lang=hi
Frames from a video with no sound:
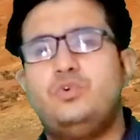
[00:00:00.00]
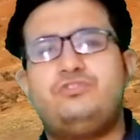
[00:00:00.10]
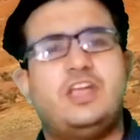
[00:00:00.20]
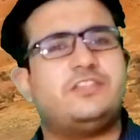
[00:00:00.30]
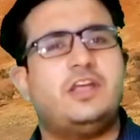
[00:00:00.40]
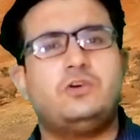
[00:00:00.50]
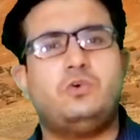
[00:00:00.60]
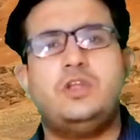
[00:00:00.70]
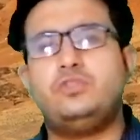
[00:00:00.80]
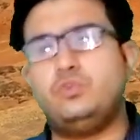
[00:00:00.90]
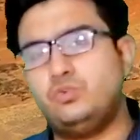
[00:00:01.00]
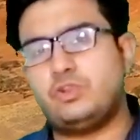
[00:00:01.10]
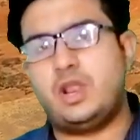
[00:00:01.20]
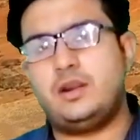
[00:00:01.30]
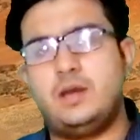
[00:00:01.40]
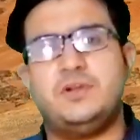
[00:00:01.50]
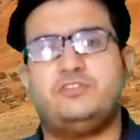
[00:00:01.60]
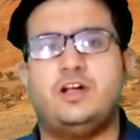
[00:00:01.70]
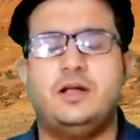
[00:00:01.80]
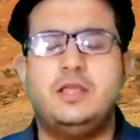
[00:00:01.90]
उस जैसा कोई दूसरा ना
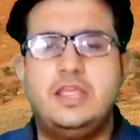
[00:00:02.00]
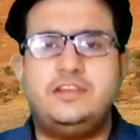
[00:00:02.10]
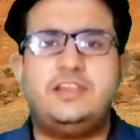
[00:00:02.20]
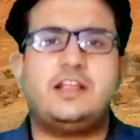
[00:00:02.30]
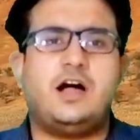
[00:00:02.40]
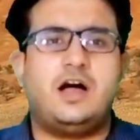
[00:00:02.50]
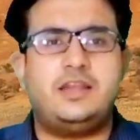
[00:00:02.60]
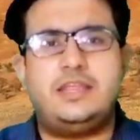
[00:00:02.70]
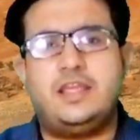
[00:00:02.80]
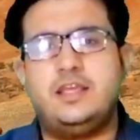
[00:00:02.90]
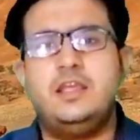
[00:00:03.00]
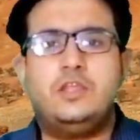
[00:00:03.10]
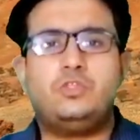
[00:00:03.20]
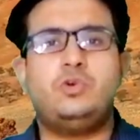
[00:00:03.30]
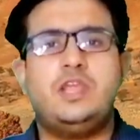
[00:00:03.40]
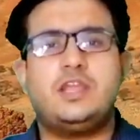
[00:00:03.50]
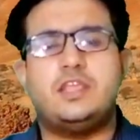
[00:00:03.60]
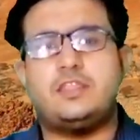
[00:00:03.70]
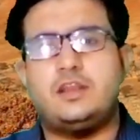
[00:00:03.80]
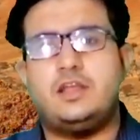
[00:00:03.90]
बचा ये कहानी है दुनिया
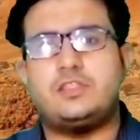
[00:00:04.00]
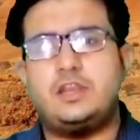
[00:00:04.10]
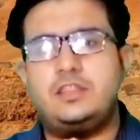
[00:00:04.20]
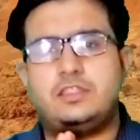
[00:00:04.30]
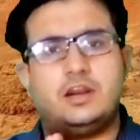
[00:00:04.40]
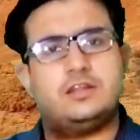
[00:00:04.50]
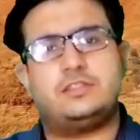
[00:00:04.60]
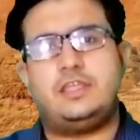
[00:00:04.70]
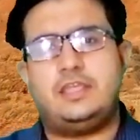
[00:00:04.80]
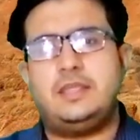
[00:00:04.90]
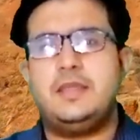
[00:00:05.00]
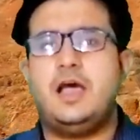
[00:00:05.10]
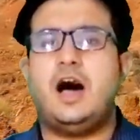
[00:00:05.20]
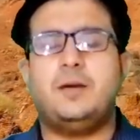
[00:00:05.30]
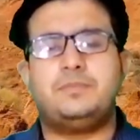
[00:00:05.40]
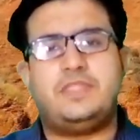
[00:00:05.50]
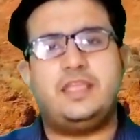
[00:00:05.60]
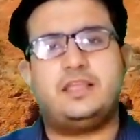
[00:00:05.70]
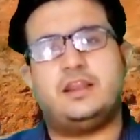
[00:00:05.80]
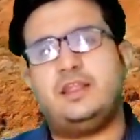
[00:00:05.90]
के तनहा तरीन दरख्त की आप
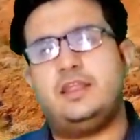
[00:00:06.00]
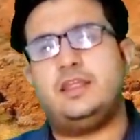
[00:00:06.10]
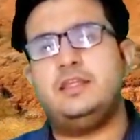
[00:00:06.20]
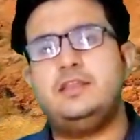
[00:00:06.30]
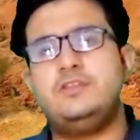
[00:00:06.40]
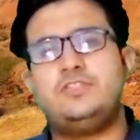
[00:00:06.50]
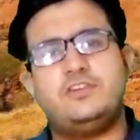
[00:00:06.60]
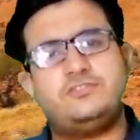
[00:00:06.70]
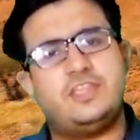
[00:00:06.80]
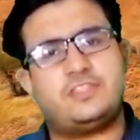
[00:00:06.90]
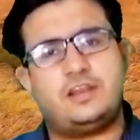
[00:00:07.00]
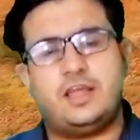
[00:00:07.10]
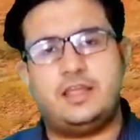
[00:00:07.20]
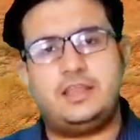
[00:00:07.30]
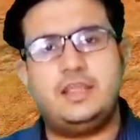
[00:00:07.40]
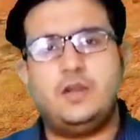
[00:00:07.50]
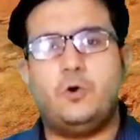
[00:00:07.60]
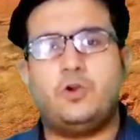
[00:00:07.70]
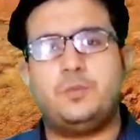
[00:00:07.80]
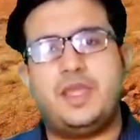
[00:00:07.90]
देख रहे हैं दश्ते तन्हाई
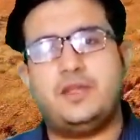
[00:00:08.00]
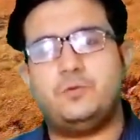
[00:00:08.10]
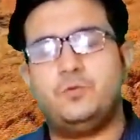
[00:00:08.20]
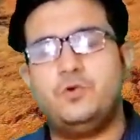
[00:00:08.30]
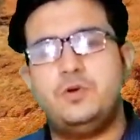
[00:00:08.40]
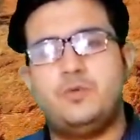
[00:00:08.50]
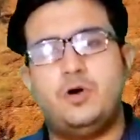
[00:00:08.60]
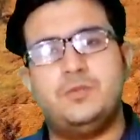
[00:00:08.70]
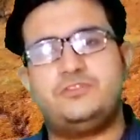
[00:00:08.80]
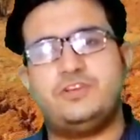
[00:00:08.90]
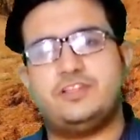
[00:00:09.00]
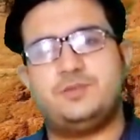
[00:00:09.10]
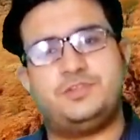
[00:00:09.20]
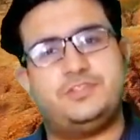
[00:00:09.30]
और मैं हूँ मोहम्मद शादेब